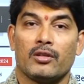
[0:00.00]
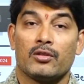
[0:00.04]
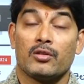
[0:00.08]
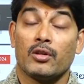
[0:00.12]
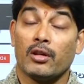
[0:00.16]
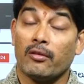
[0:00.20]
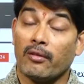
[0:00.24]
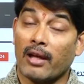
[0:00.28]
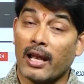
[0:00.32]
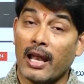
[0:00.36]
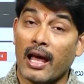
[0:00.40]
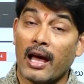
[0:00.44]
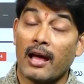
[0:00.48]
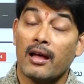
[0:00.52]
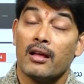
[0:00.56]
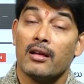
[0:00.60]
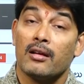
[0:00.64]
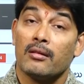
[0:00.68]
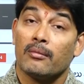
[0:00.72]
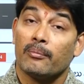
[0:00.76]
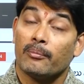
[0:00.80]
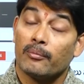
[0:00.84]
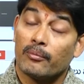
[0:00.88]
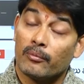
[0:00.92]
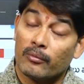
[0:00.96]
సో ఇవాళ
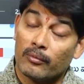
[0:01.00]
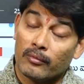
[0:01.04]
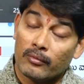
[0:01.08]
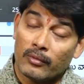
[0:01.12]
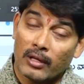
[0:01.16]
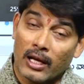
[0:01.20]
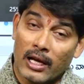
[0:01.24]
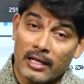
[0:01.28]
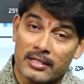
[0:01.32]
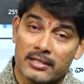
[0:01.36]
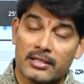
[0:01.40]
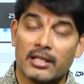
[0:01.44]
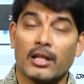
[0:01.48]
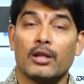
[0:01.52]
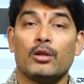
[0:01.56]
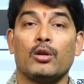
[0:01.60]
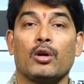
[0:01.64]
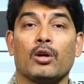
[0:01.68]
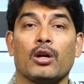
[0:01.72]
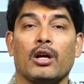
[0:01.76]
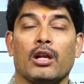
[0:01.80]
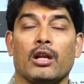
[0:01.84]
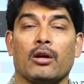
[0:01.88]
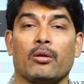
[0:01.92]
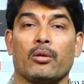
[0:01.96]
అస్సలు
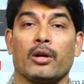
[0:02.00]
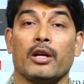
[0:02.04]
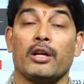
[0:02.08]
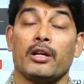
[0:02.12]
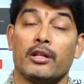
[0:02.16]
దొంగలు ఎవరు